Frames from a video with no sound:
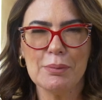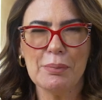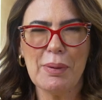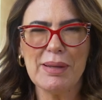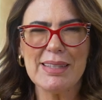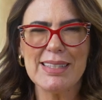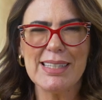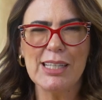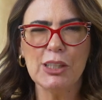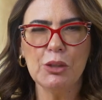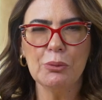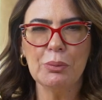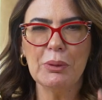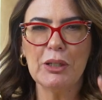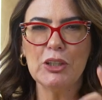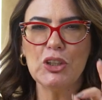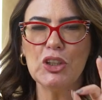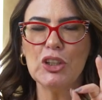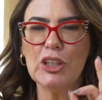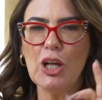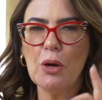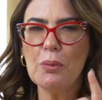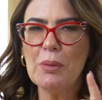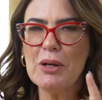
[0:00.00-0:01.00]
passando para te
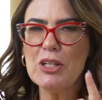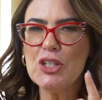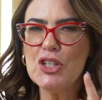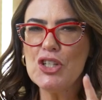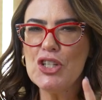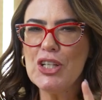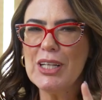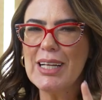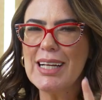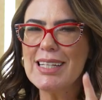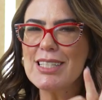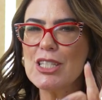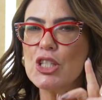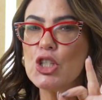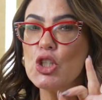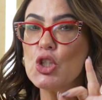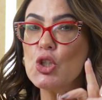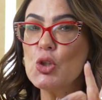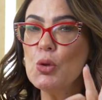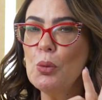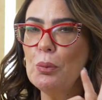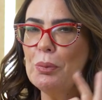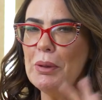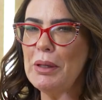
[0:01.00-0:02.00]
dar uma dica
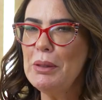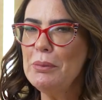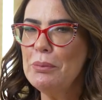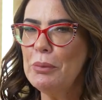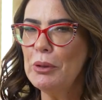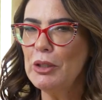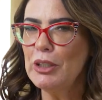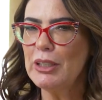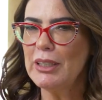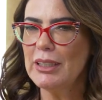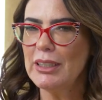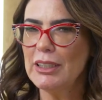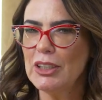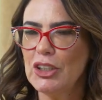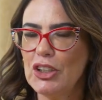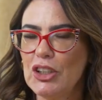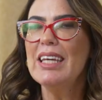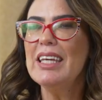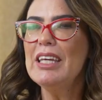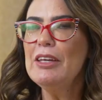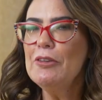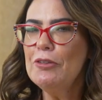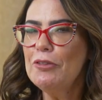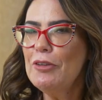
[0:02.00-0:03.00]
super importante
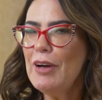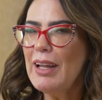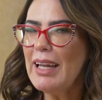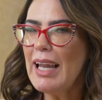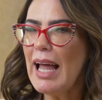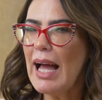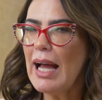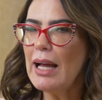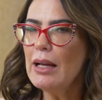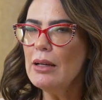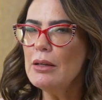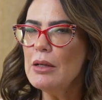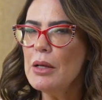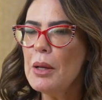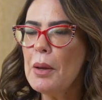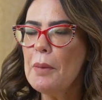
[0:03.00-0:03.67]
e falar